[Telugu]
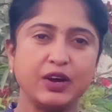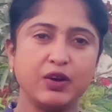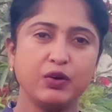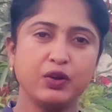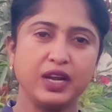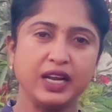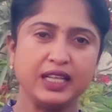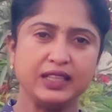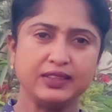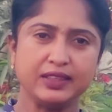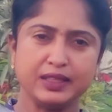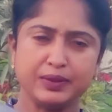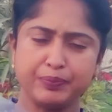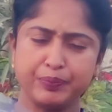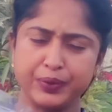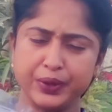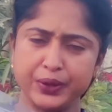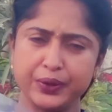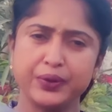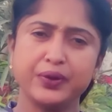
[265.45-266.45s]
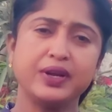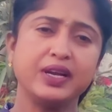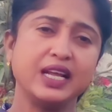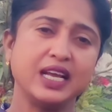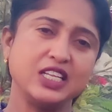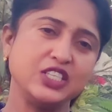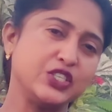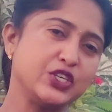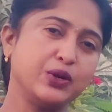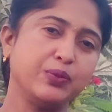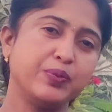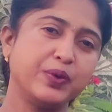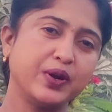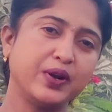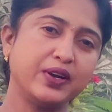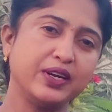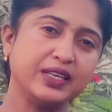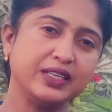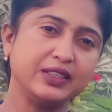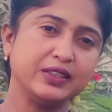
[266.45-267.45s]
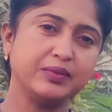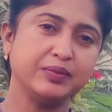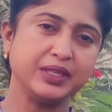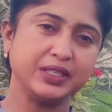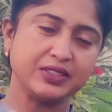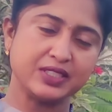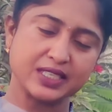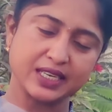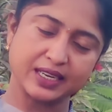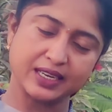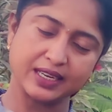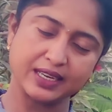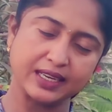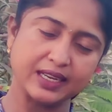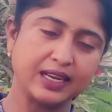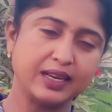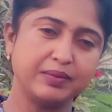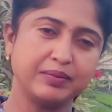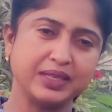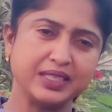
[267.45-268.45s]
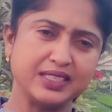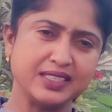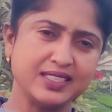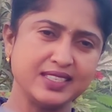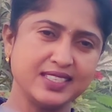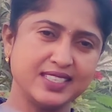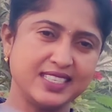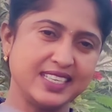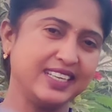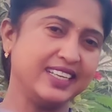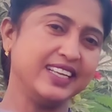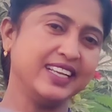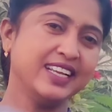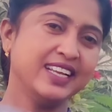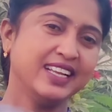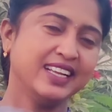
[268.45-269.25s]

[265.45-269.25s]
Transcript: డౌట్ లేదు ఇది ప్యూర్ న్యాచురల్ ప్రోడక్ట్ మీకు చక్కగా మంచి